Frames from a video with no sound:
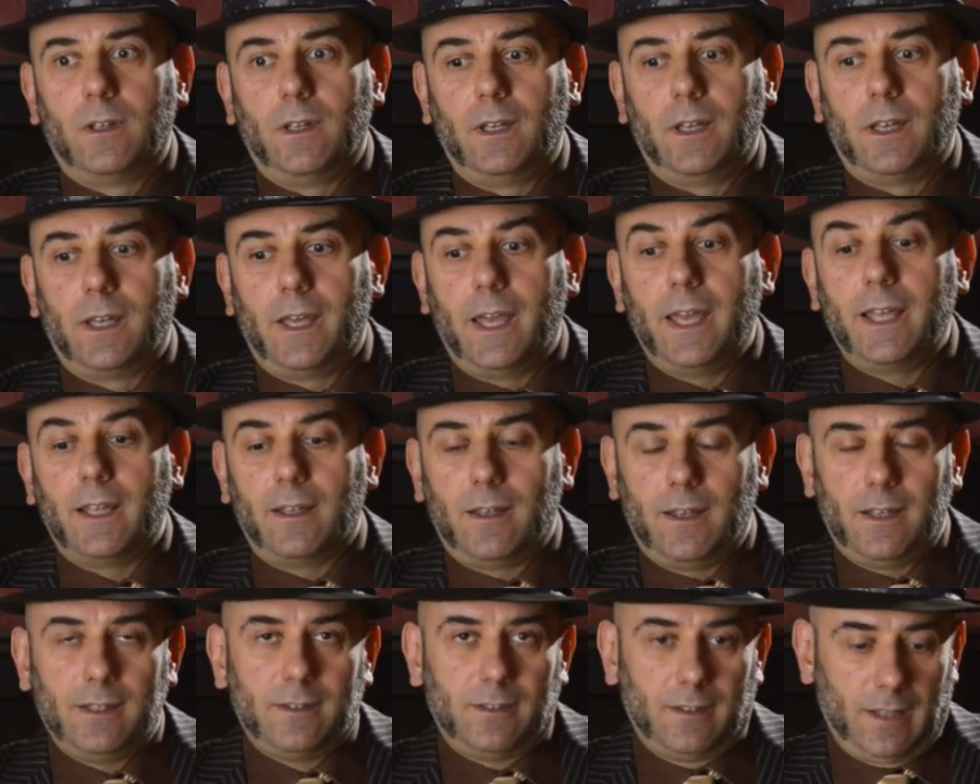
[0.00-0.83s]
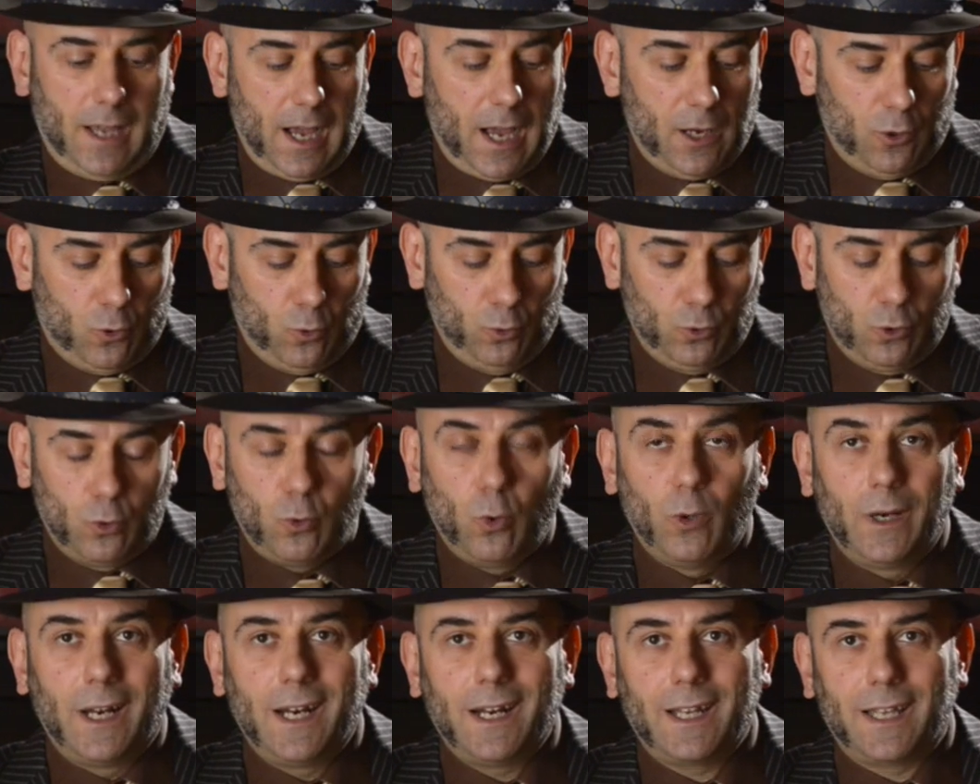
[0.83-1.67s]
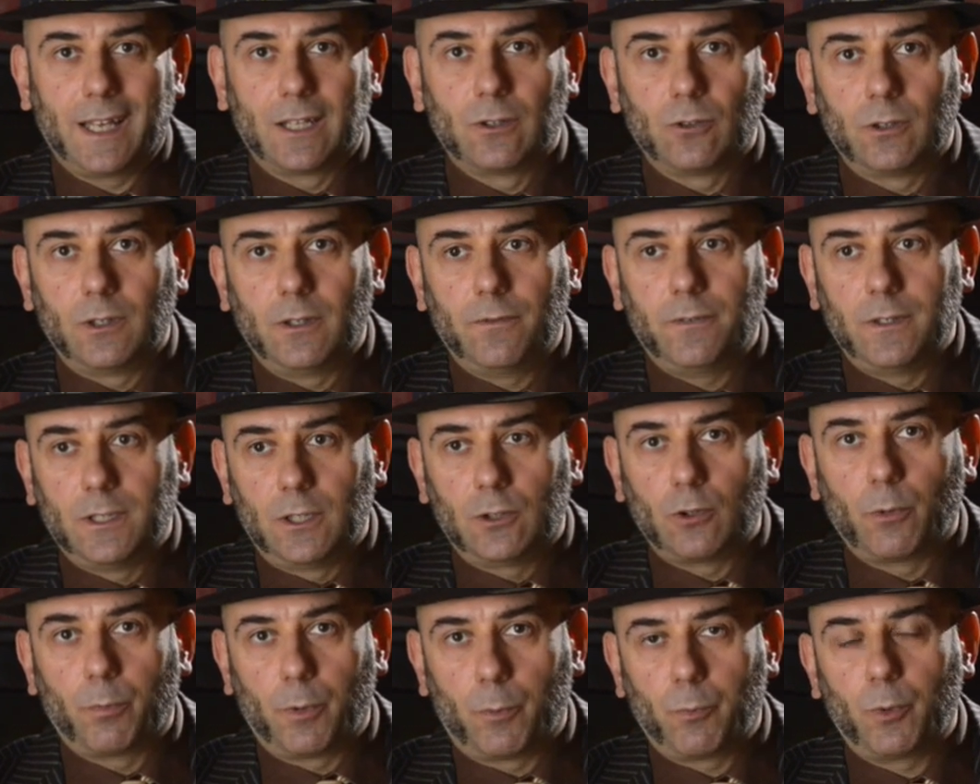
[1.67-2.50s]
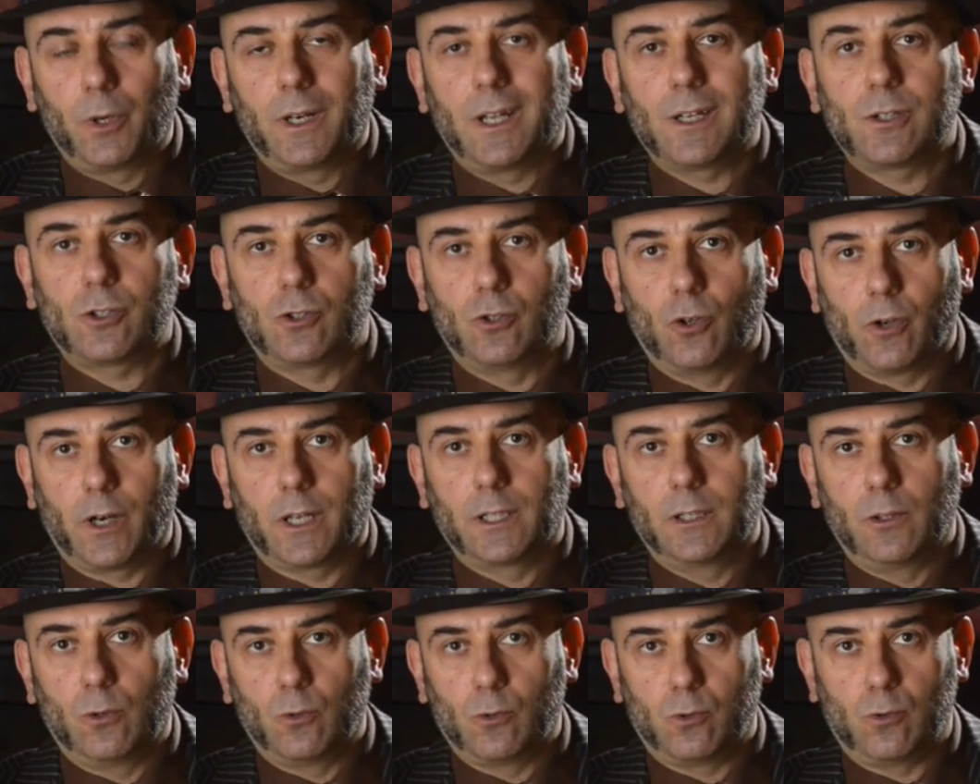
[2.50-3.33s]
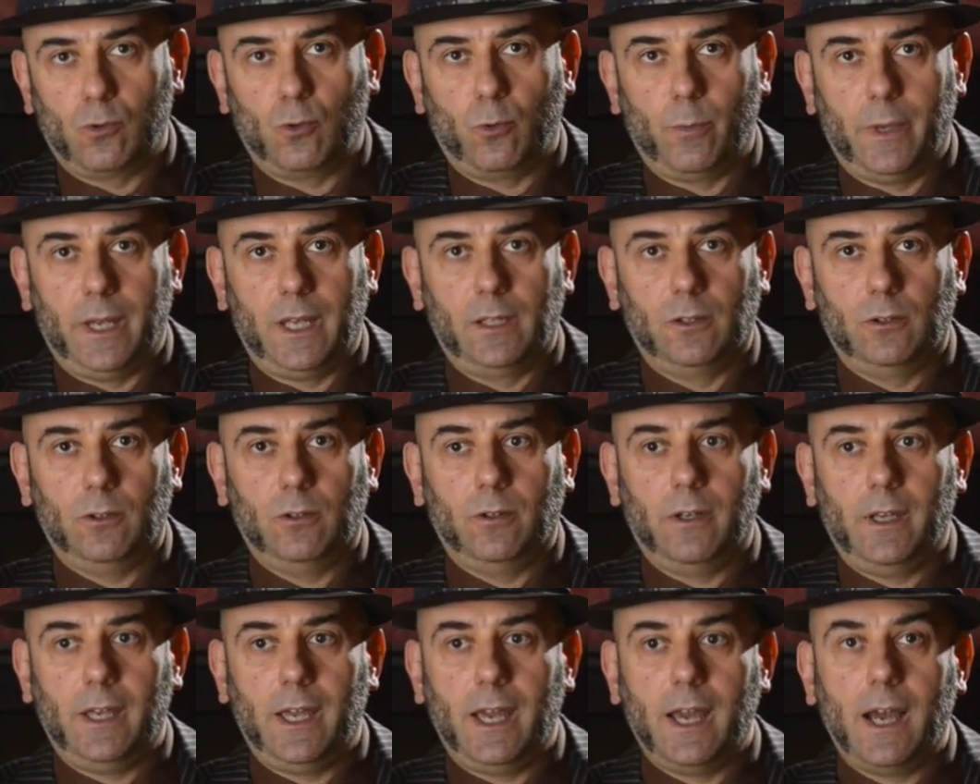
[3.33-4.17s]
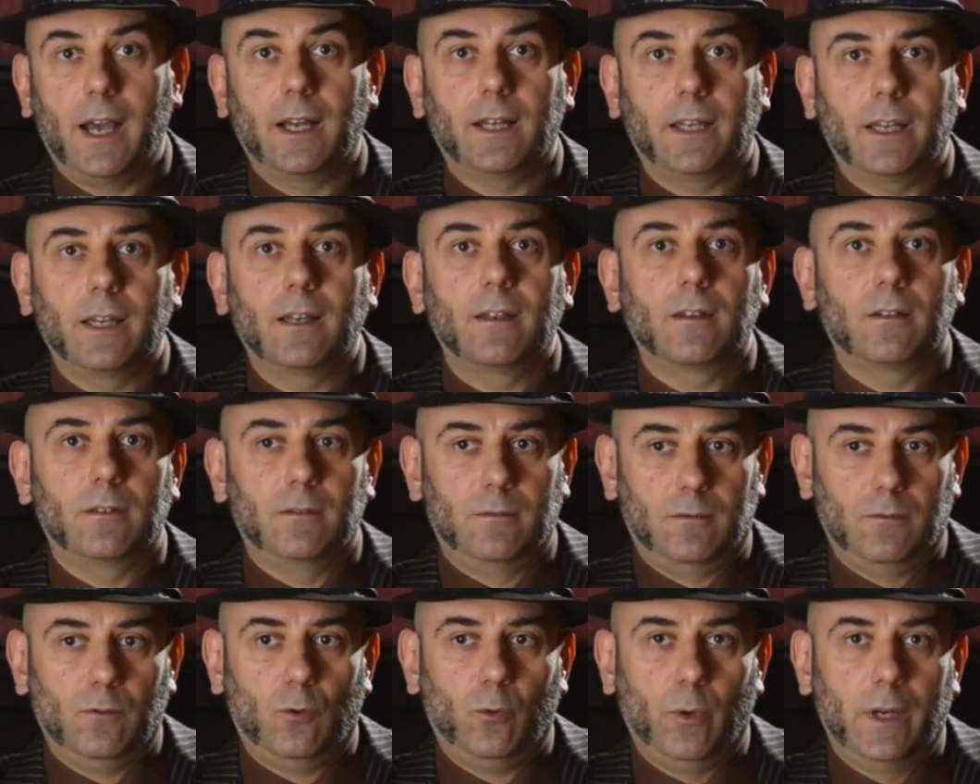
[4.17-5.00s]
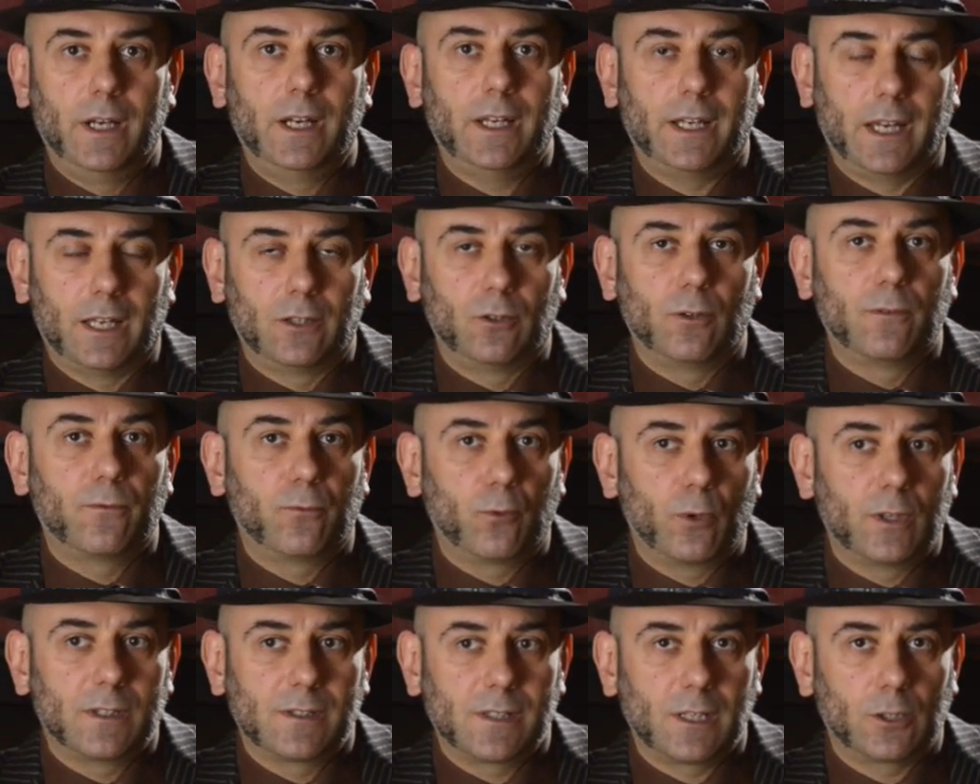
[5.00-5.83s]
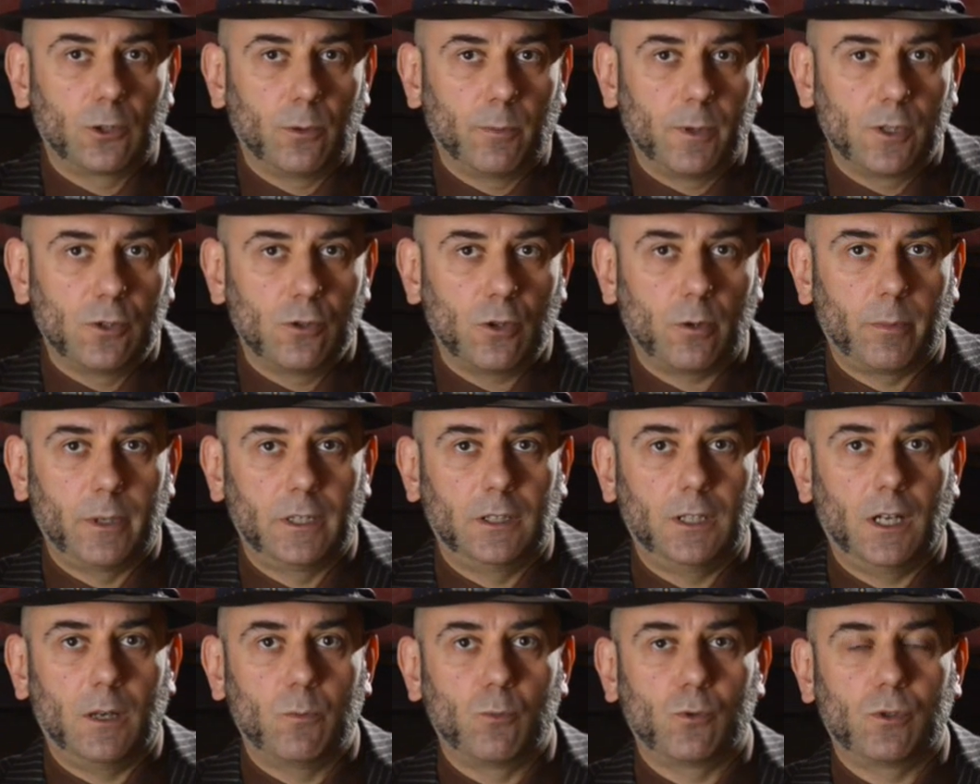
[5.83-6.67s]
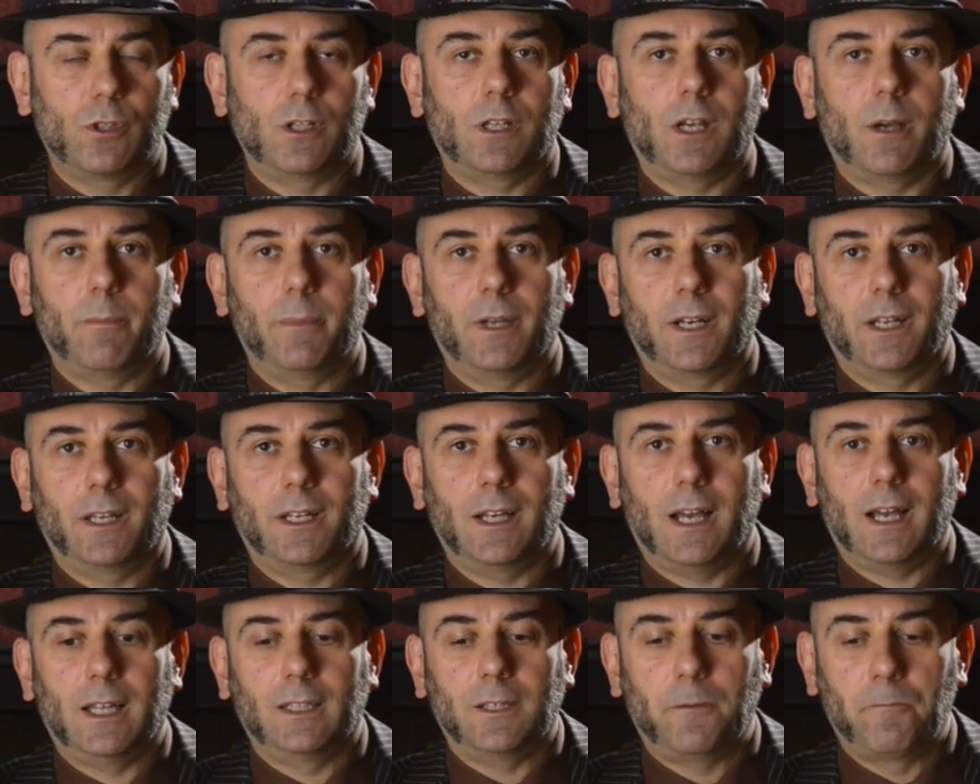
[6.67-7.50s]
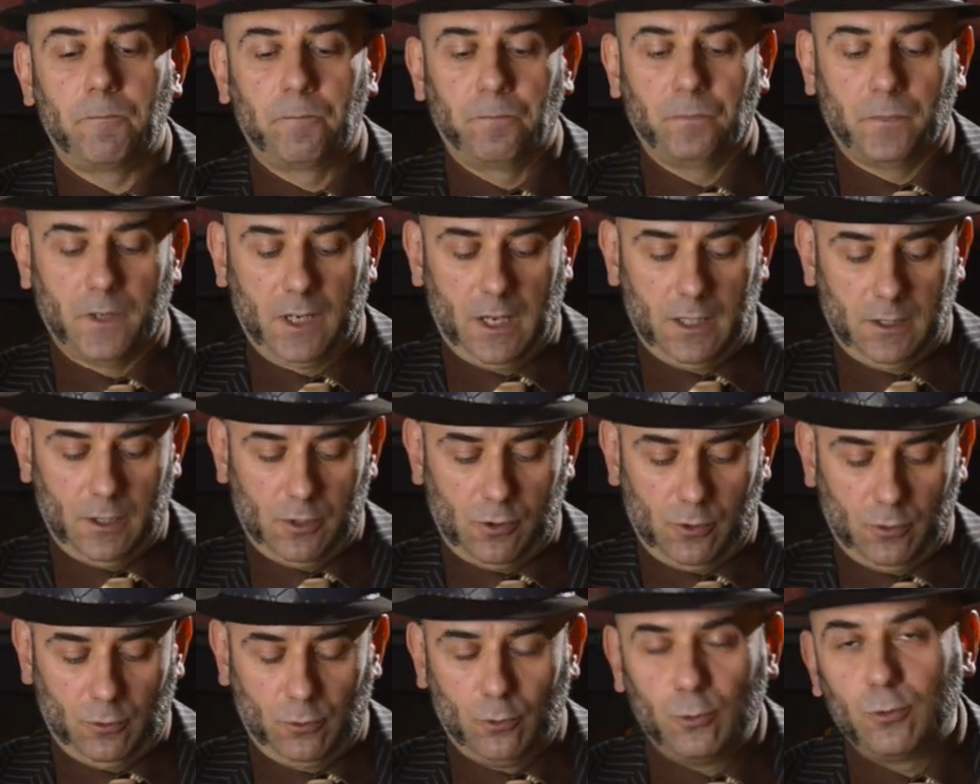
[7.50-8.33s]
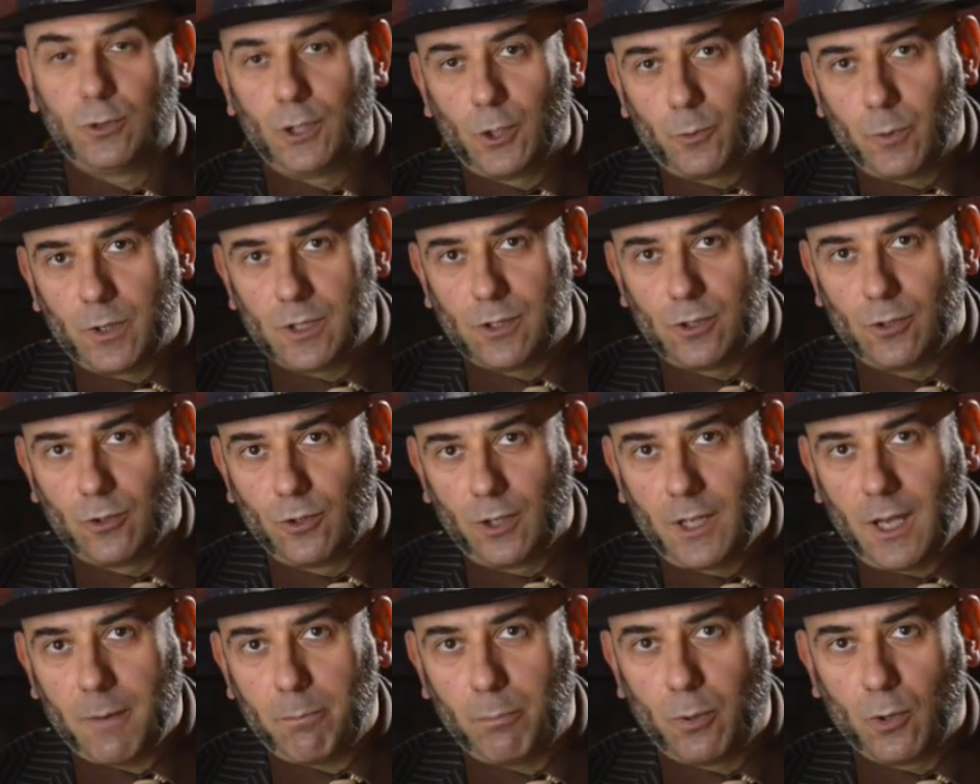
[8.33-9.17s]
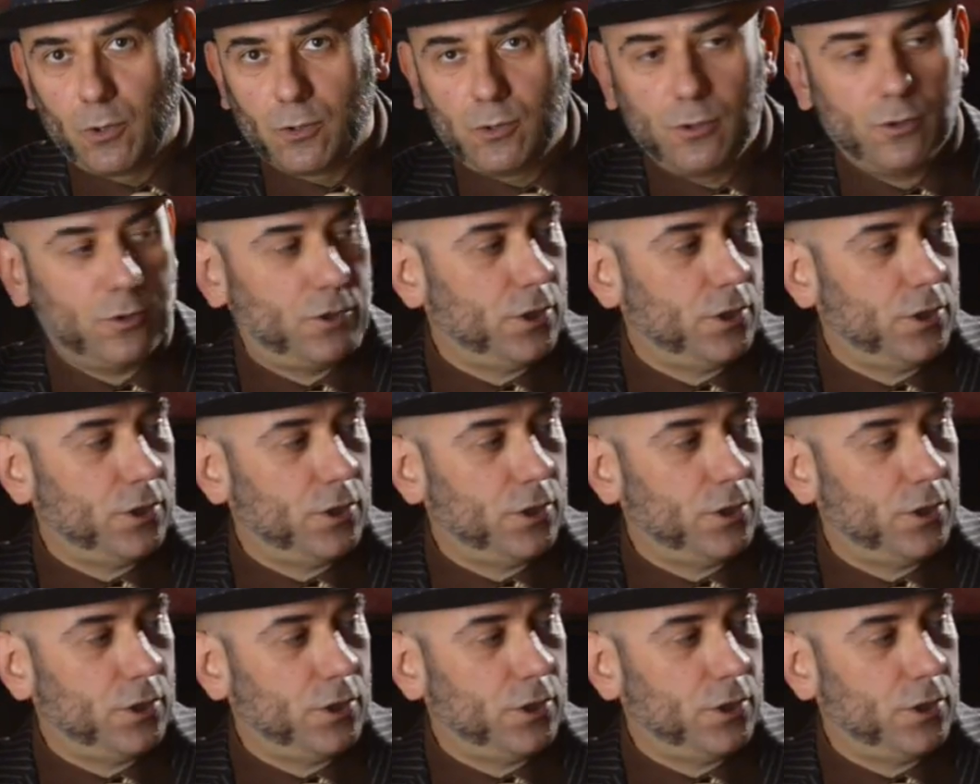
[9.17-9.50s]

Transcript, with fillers: eh, e, e alcuni ukulele che hanno definito proprio la storia dello strumento e anche quelli che hanno influenzato maggiormente la musica americana. Adesso tutti questi io li appoggio,